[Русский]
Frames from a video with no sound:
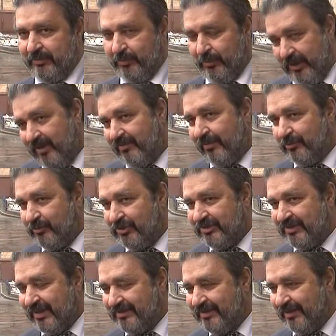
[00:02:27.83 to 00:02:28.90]
Но я вам уже
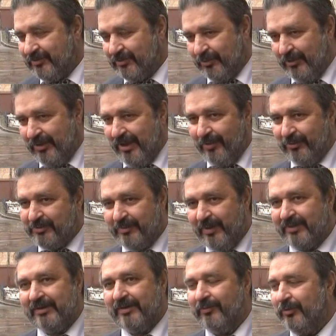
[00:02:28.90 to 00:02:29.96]
сказал, что я
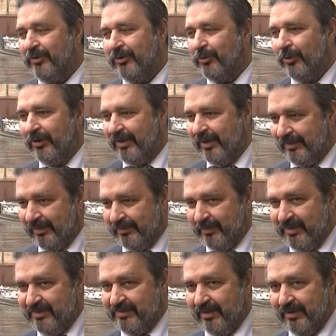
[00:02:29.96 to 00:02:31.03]
усматриваю не только этот
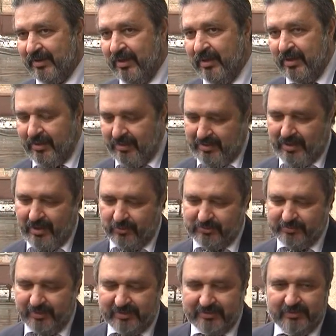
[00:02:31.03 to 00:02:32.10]
признак, я
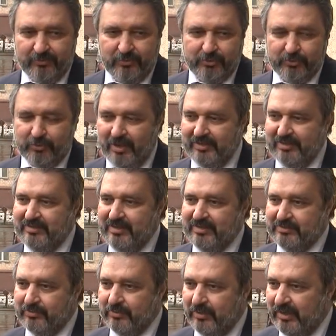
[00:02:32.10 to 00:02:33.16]
усматриваю, что они
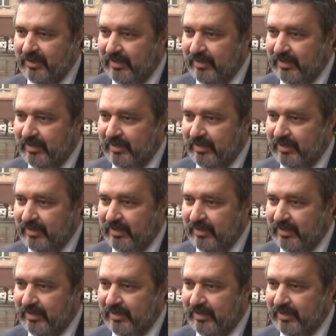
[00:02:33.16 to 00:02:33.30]
действовали